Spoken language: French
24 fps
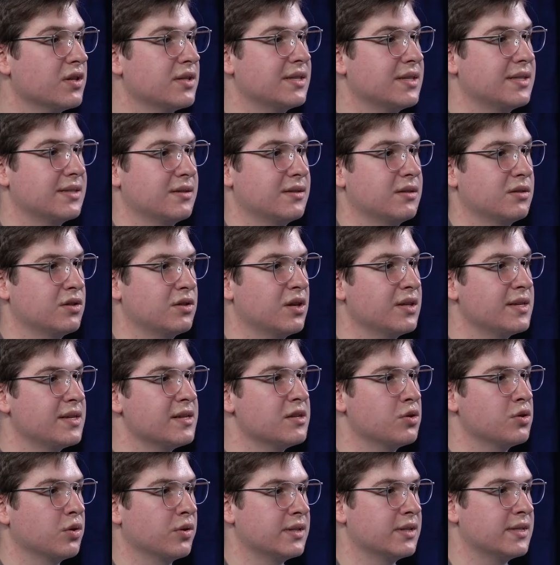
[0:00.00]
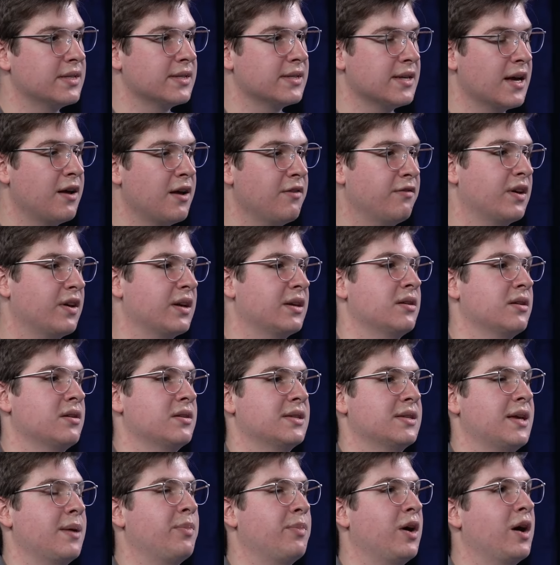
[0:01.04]
ça, c'est sur 10 ans. Fait que
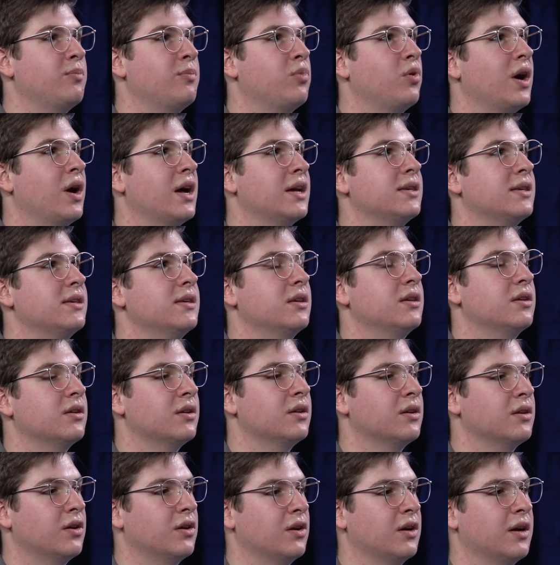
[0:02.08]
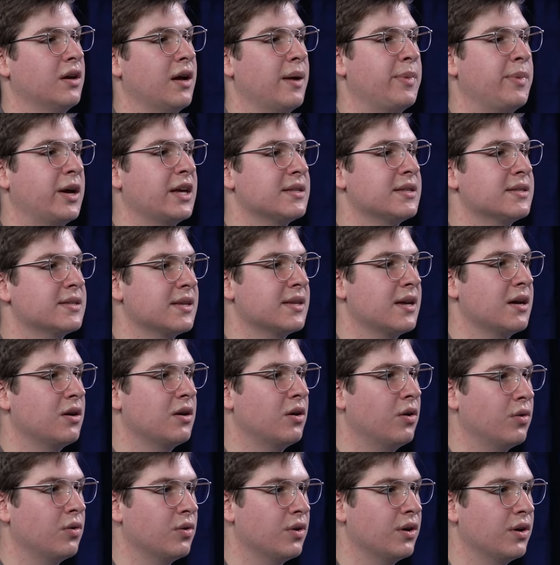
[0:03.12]
ça prend pour acquis qu'après euh, après 10 ans,
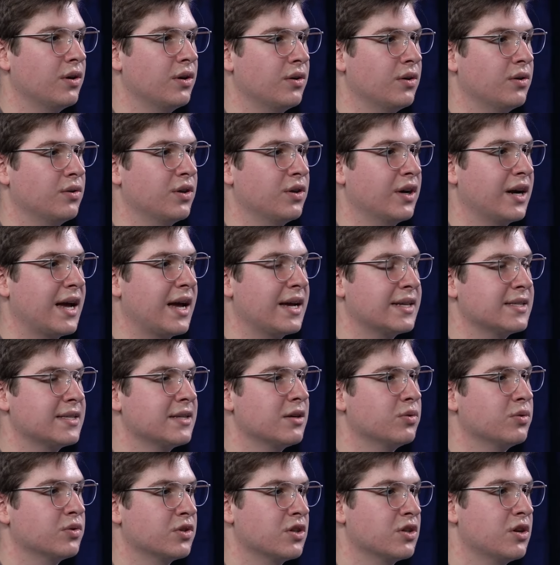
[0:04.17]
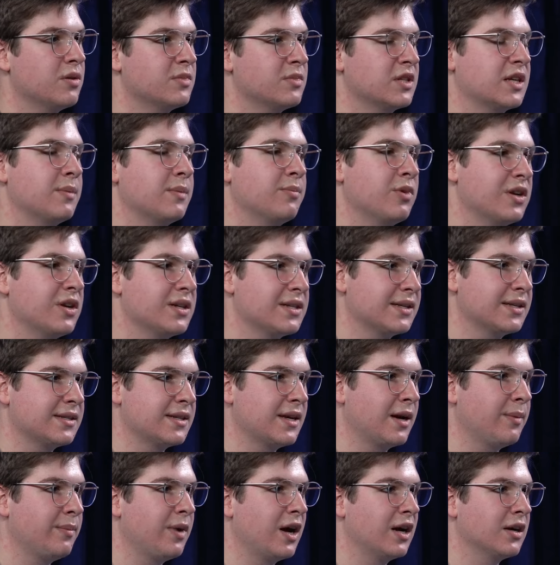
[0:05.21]
on, aurait accès aux sommes, ce qui n'est pas
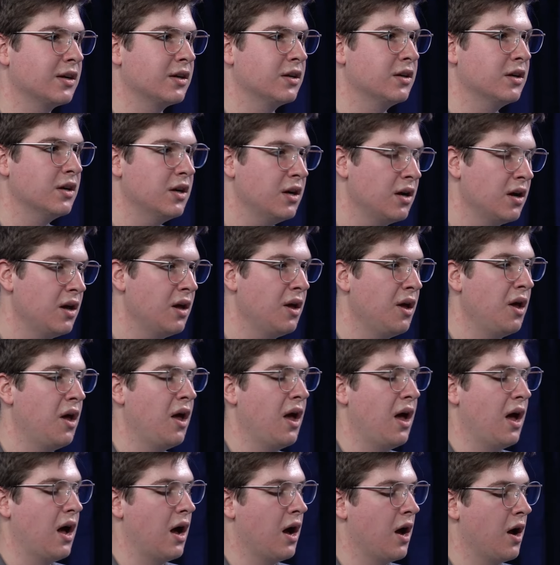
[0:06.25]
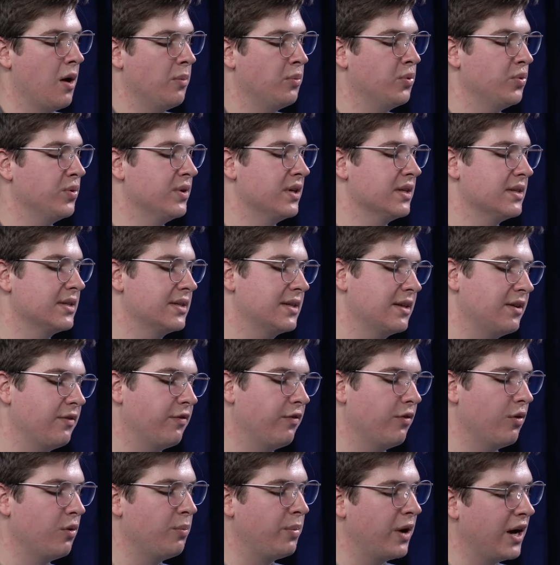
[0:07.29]
nécessairement le cas. Puis ce qu'il
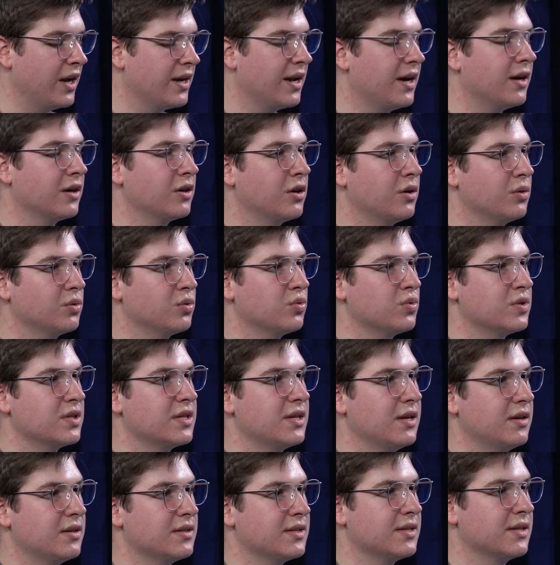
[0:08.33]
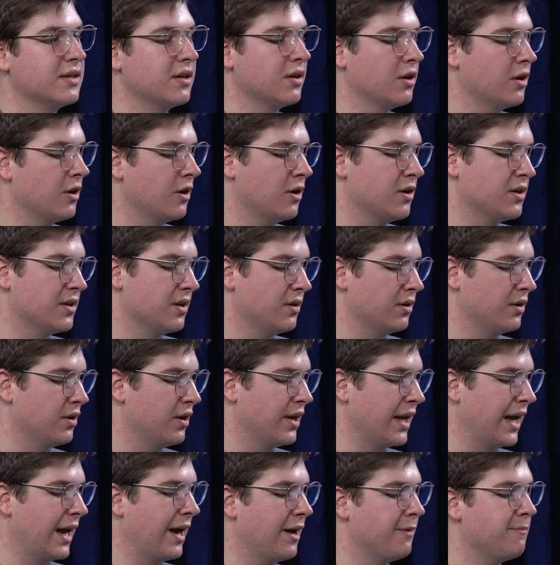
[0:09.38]
faut prendre en compte aussi, c'est que
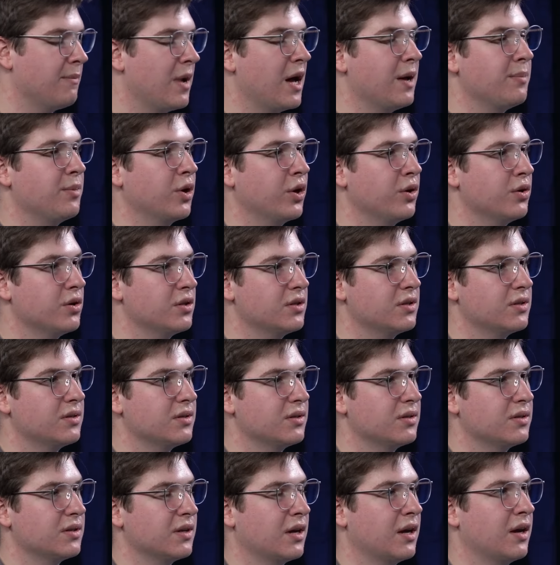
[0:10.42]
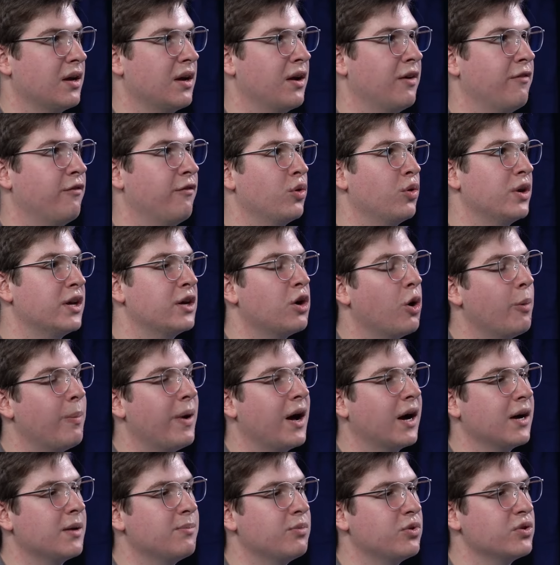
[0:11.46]
les rendements bruts, il les
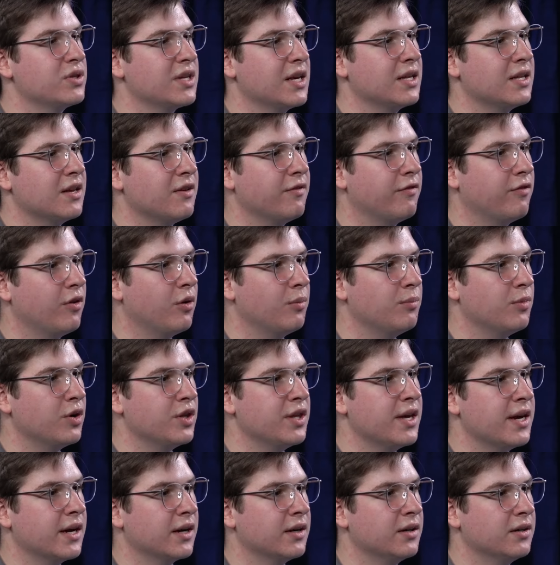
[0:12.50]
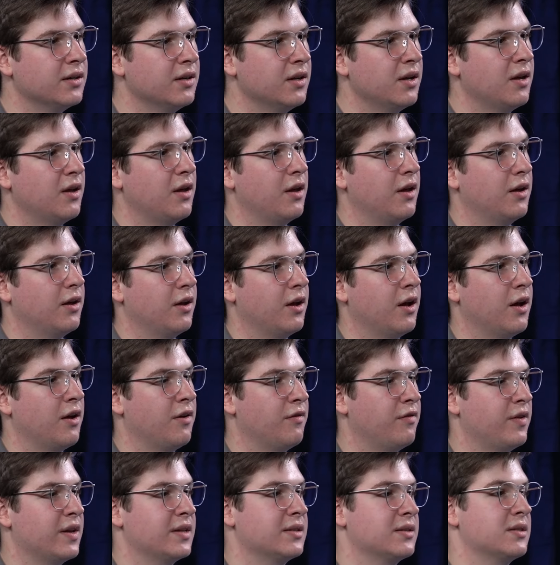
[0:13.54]
comparer plus à des fonds modérés. Euh,
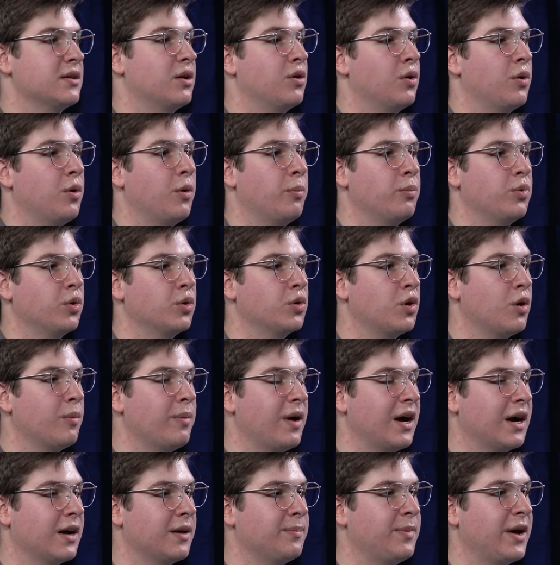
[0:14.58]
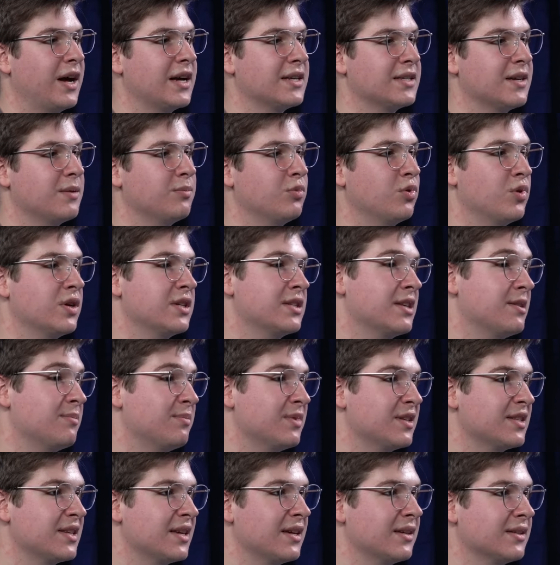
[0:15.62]
on peut le comparer par exemple au
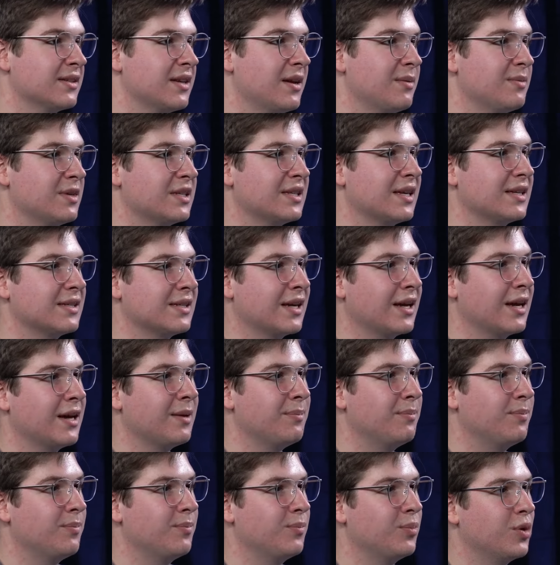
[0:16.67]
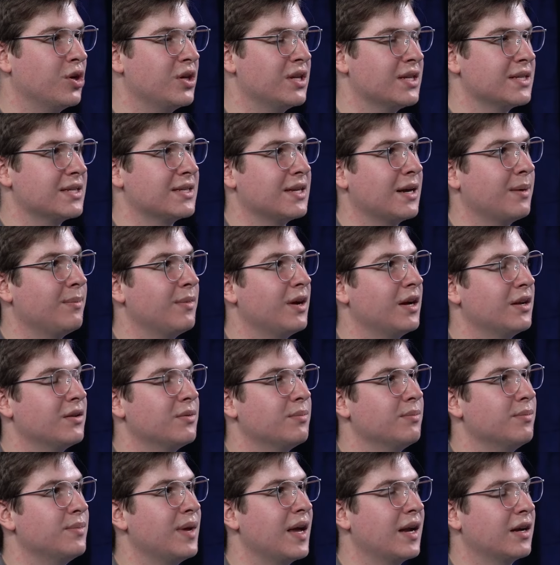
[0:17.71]
S&P 500, mais ça serait pas nécessairement
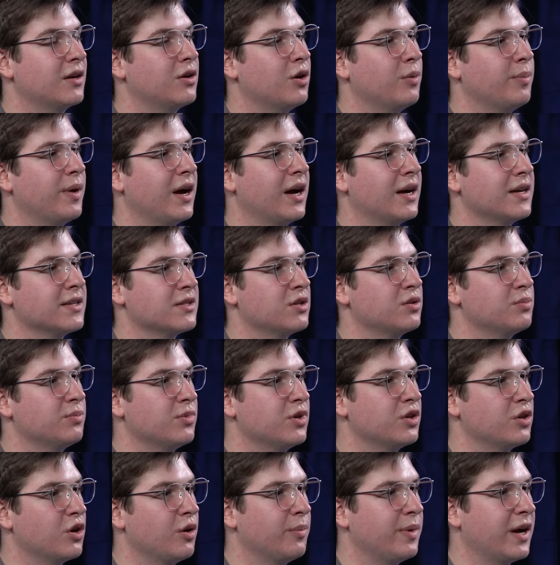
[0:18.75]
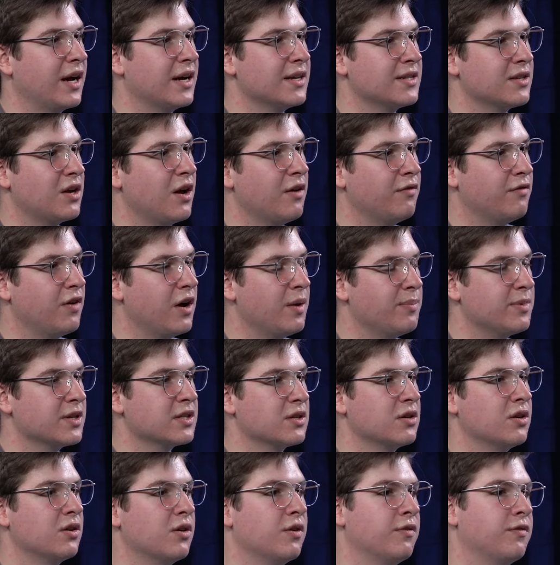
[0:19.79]
une belle comparaison, une bonne comparaison à faire parce
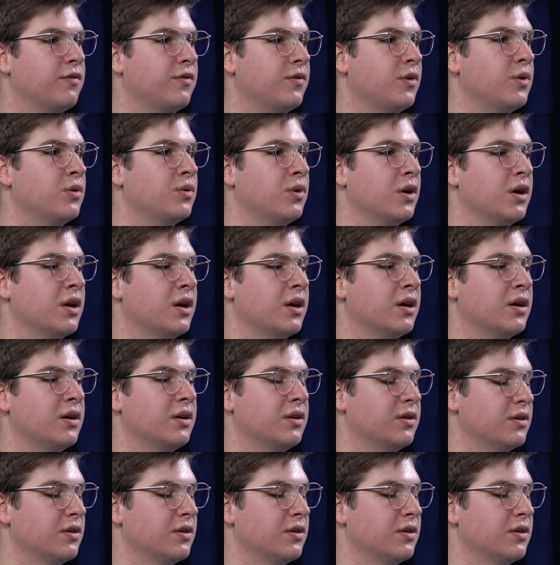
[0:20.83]
que le euh,